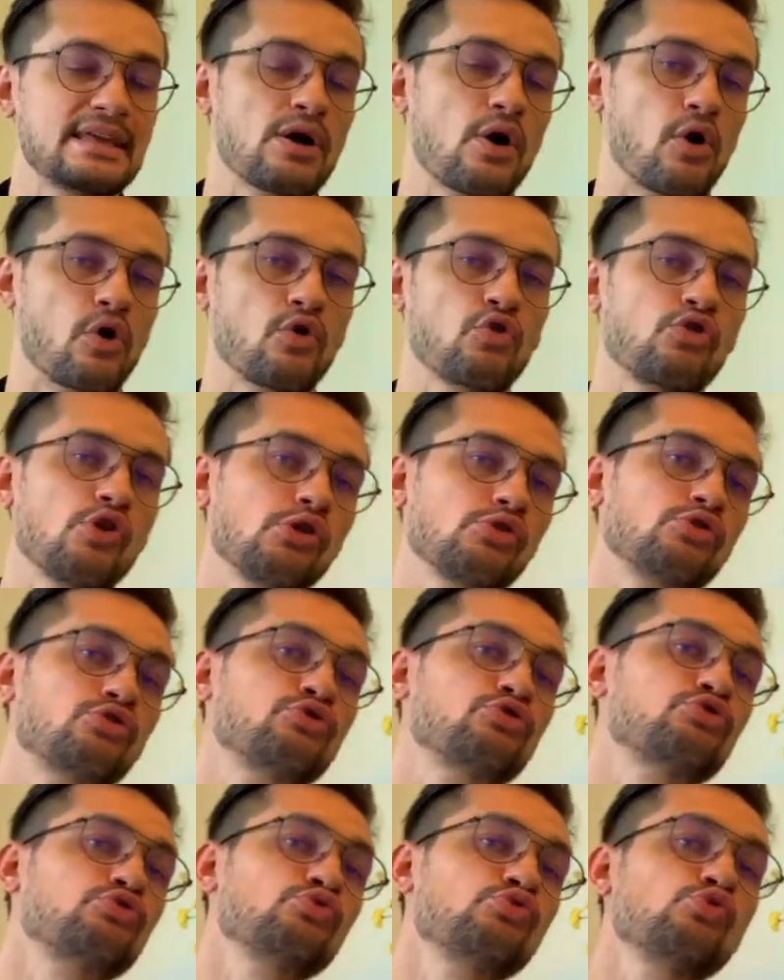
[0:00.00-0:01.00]
en or de
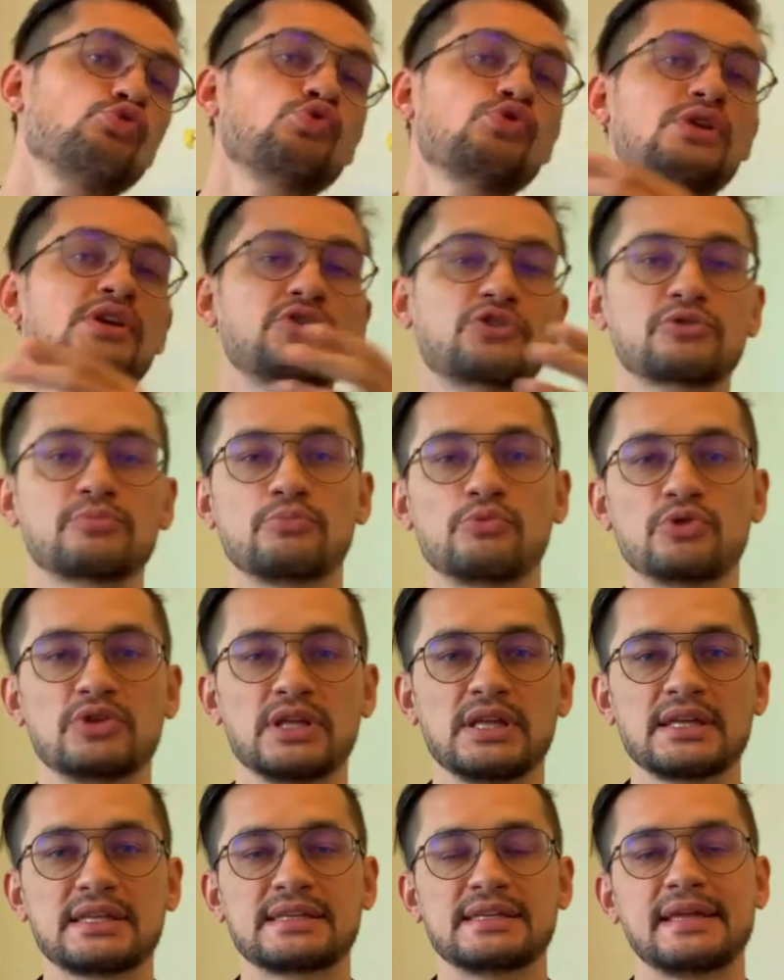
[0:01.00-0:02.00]
toutes les autres
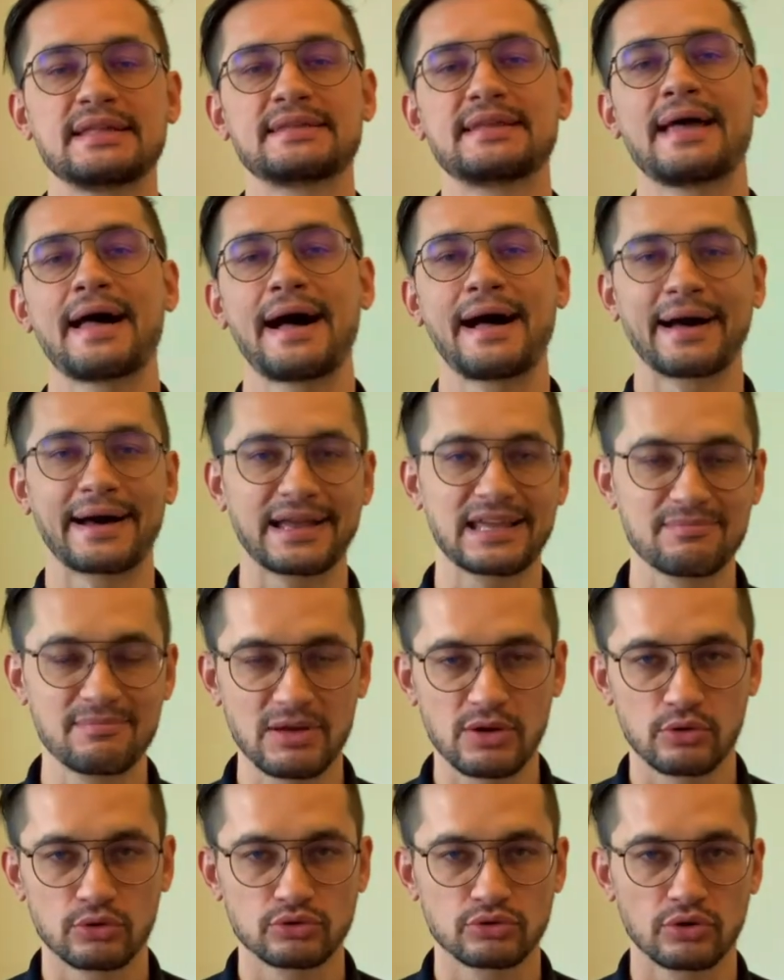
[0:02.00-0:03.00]
monnaies qui étaient arrimées
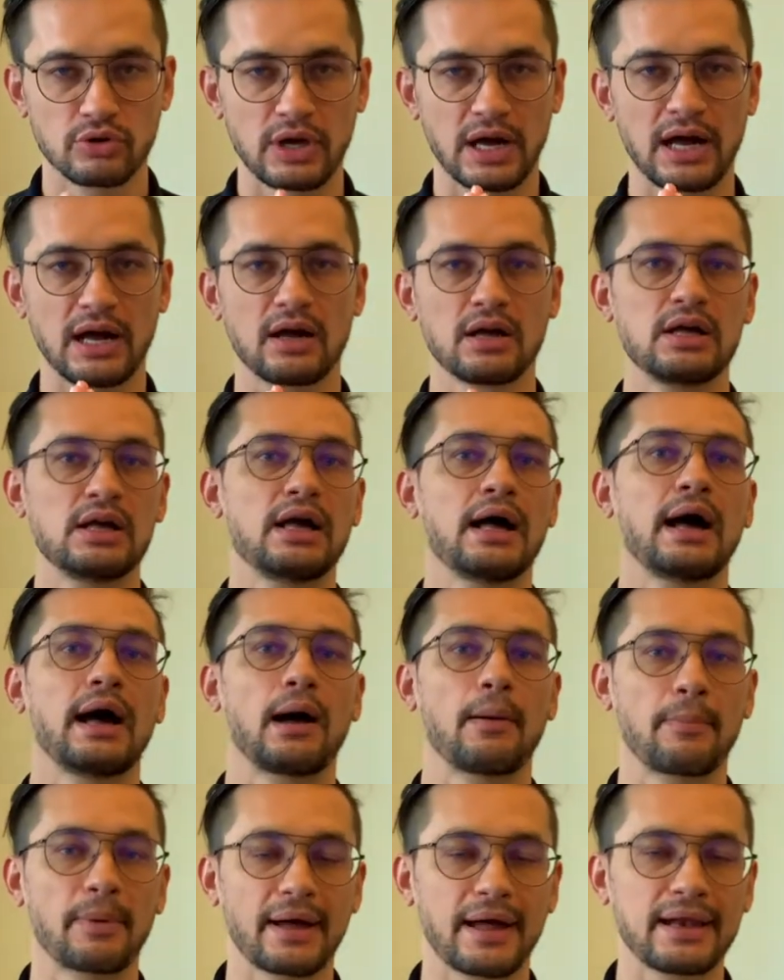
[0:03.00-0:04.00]
au dollar
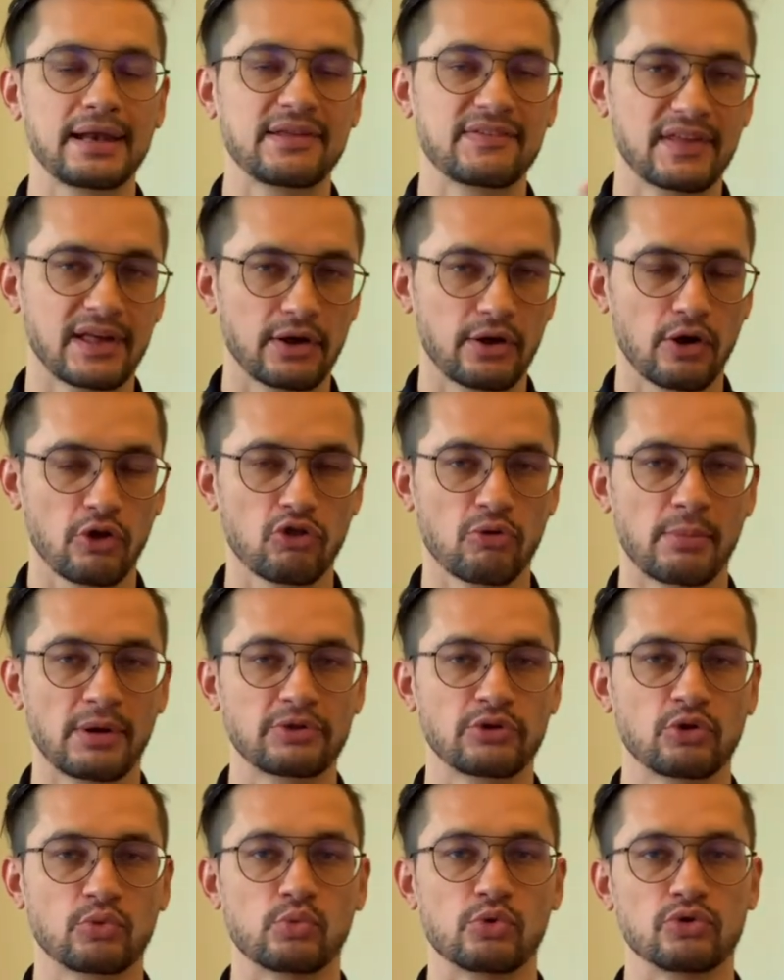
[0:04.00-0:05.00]
après les accords de
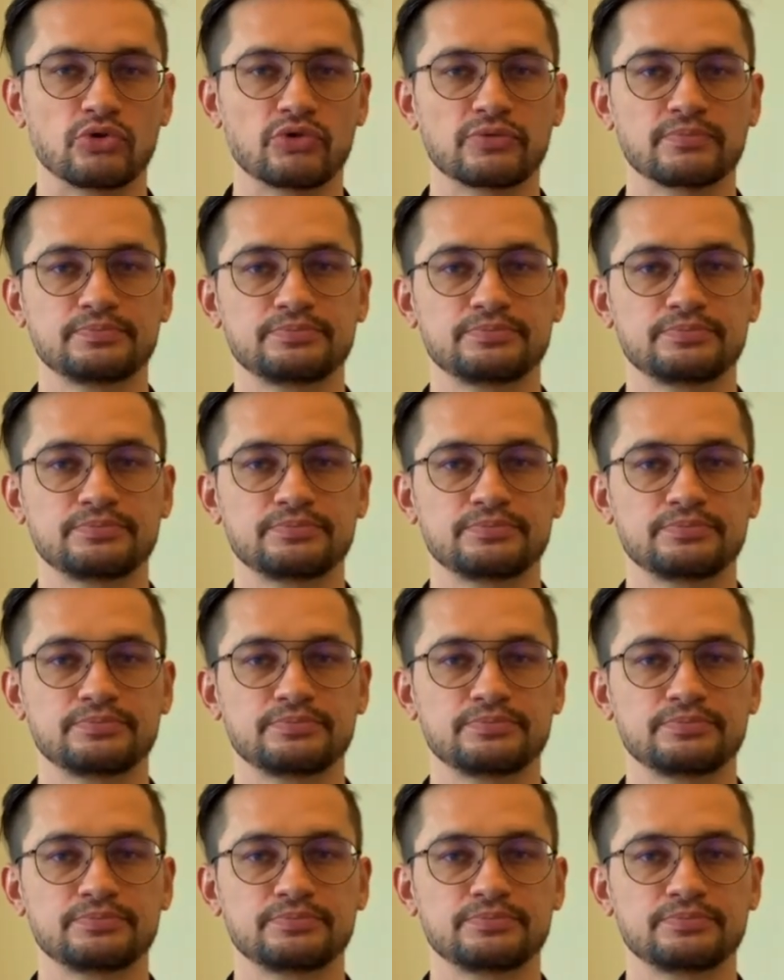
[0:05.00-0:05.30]
Bretton Woods.